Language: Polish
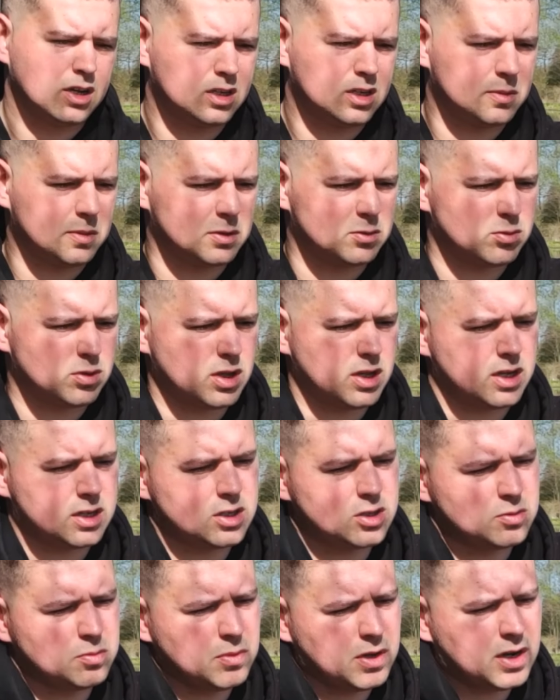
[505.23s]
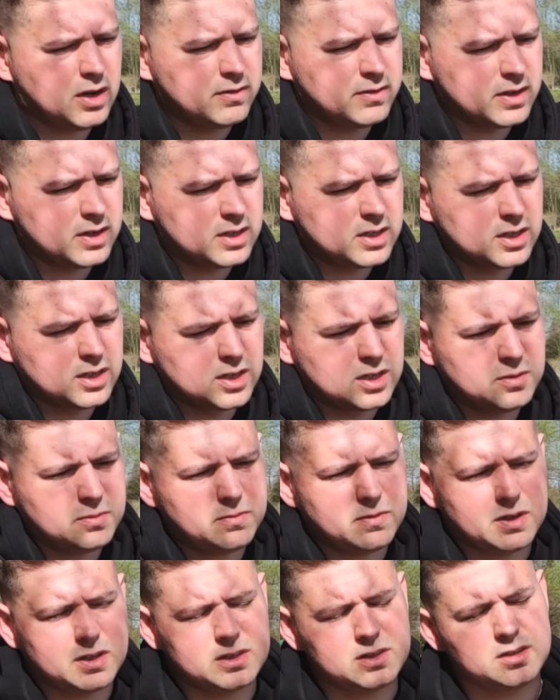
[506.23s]
Nie ma tutaj jakichś mega wielkich ryb,
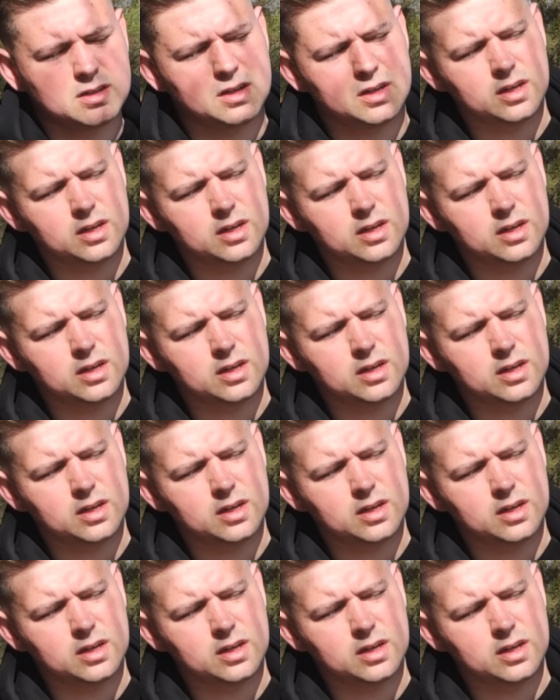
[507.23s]
więc